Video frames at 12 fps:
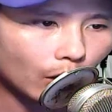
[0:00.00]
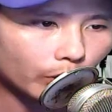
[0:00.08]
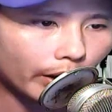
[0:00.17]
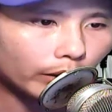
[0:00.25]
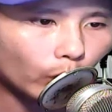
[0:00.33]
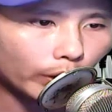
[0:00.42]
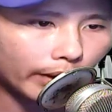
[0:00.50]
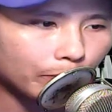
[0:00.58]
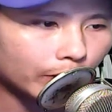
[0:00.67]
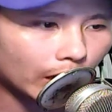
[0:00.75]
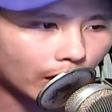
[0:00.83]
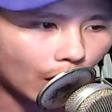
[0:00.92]
động nơi tối tăm
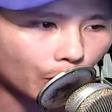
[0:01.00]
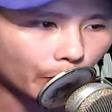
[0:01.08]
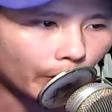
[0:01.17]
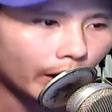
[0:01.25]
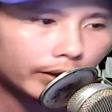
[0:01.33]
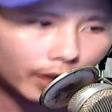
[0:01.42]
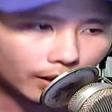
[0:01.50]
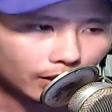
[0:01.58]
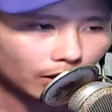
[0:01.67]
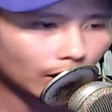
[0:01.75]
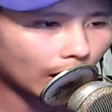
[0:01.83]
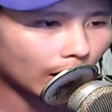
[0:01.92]
chấn động chính
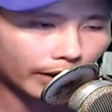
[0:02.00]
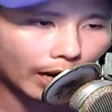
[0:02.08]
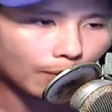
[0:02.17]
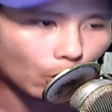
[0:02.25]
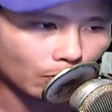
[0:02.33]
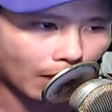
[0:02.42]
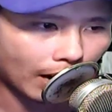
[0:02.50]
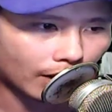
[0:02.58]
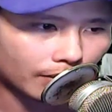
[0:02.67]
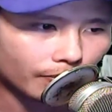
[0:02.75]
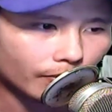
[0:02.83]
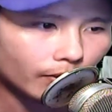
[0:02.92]
là lời thề bổn mạng
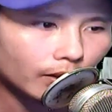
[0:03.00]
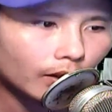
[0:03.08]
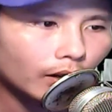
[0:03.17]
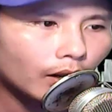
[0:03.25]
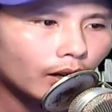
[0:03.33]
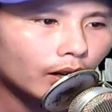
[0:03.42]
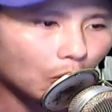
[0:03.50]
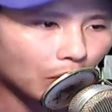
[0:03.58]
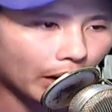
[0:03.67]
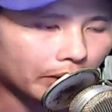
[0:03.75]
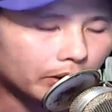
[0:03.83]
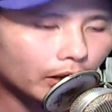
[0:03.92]
không
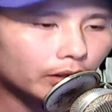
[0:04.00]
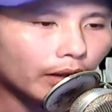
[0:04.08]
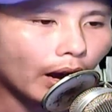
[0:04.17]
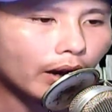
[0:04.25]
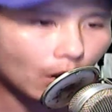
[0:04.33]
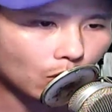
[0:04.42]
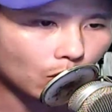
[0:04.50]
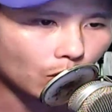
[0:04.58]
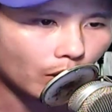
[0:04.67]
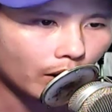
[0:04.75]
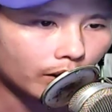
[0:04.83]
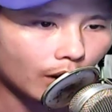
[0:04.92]
cần như thế đâu
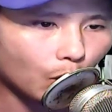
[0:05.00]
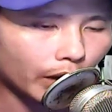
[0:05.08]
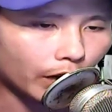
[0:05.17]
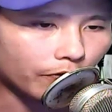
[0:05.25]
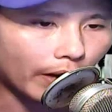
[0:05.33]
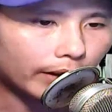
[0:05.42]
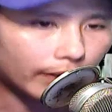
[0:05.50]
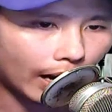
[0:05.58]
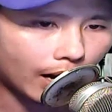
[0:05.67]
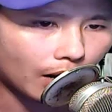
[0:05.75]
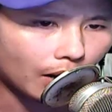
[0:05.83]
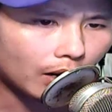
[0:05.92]
đông kỳ phái
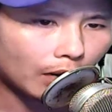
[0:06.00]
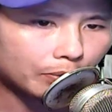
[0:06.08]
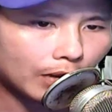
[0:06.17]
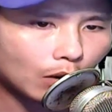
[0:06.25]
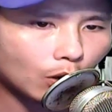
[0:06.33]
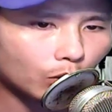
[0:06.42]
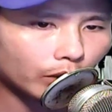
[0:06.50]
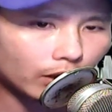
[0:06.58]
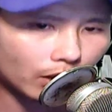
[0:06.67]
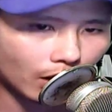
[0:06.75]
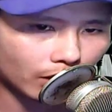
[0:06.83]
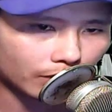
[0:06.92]
ta làm sao không
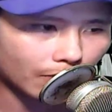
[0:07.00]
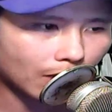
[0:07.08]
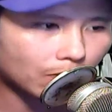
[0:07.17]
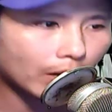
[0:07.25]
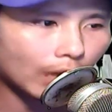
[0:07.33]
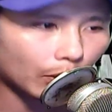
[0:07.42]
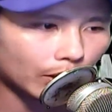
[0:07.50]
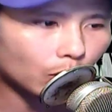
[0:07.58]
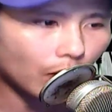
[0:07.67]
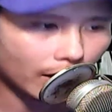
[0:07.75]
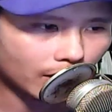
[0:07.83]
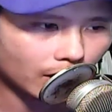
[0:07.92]
tin được bắc minh đạo hiếu
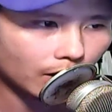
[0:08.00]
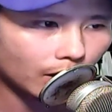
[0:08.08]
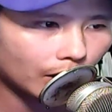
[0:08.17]
đây